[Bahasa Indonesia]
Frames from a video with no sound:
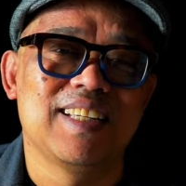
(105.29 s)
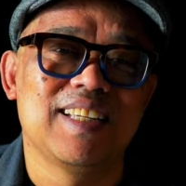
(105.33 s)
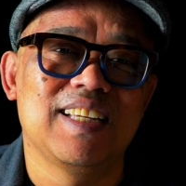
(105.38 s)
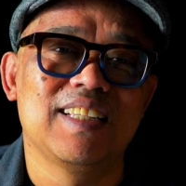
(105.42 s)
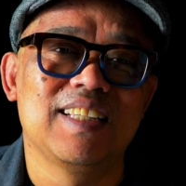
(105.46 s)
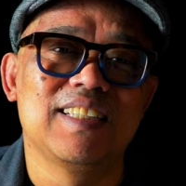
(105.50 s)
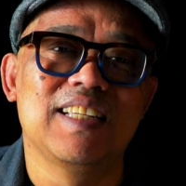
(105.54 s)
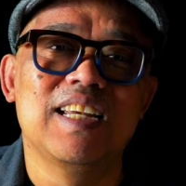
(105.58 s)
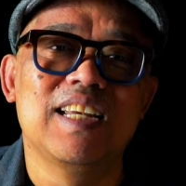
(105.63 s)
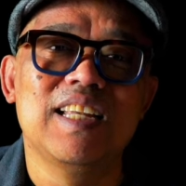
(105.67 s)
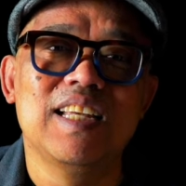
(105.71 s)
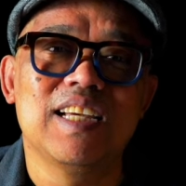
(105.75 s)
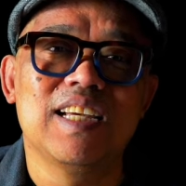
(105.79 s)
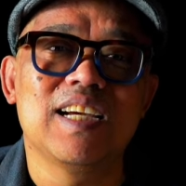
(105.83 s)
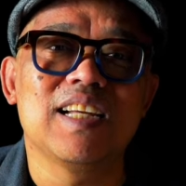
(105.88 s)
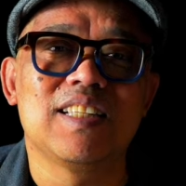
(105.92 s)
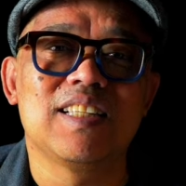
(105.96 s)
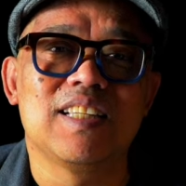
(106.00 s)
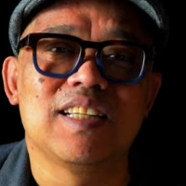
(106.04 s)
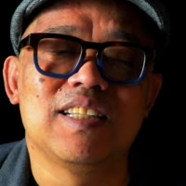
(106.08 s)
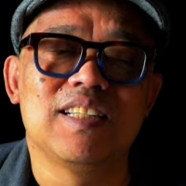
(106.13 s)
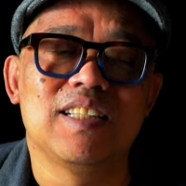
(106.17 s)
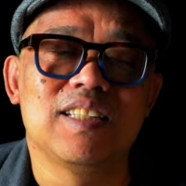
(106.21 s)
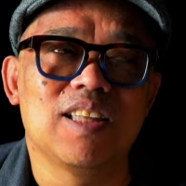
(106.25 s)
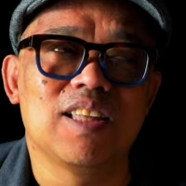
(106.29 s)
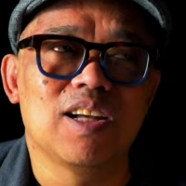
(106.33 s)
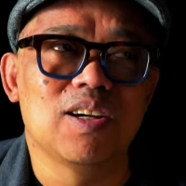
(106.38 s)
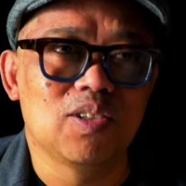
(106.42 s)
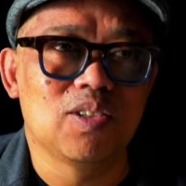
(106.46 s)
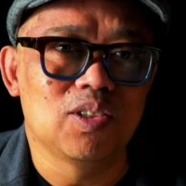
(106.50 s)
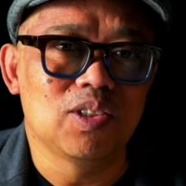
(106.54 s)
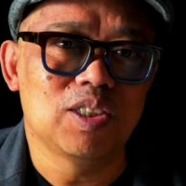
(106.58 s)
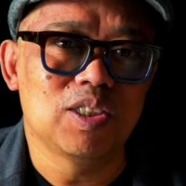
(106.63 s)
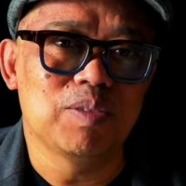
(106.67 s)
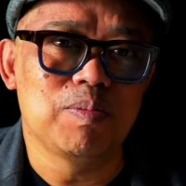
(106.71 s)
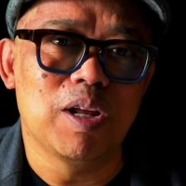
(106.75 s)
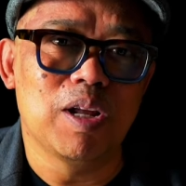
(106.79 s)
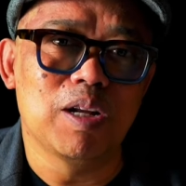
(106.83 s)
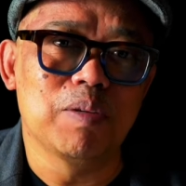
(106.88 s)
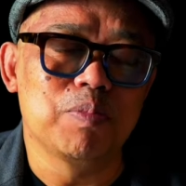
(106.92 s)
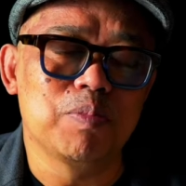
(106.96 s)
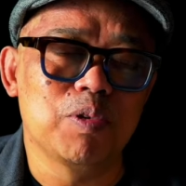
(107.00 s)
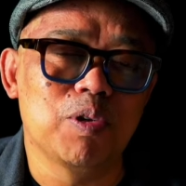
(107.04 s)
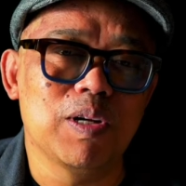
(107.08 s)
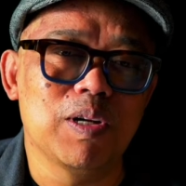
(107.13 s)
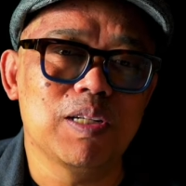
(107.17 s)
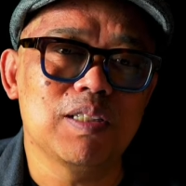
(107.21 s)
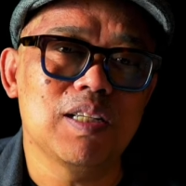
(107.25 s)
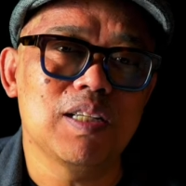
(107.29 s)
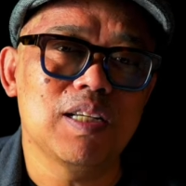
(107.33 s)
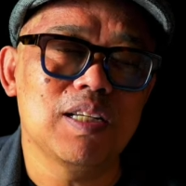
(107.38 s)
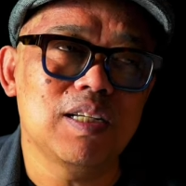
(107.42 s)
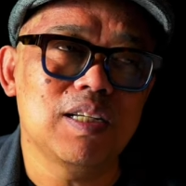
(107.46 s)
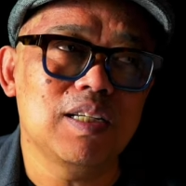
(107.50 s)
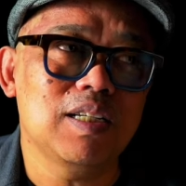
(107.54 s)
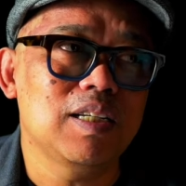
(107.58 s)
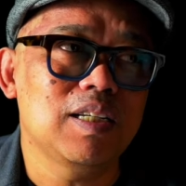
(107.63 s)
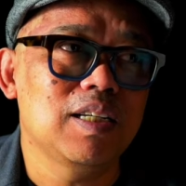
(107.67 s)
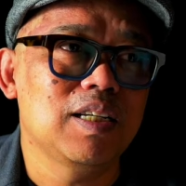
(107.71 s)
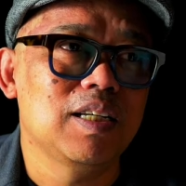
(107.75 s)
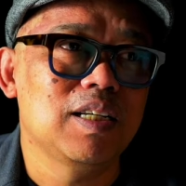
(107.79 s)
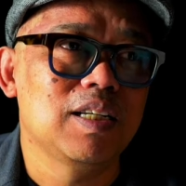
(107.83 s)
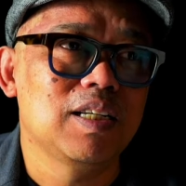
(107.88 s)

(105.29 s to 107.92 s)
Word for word: Ya, jadi ingat ya di tahun 90-an saya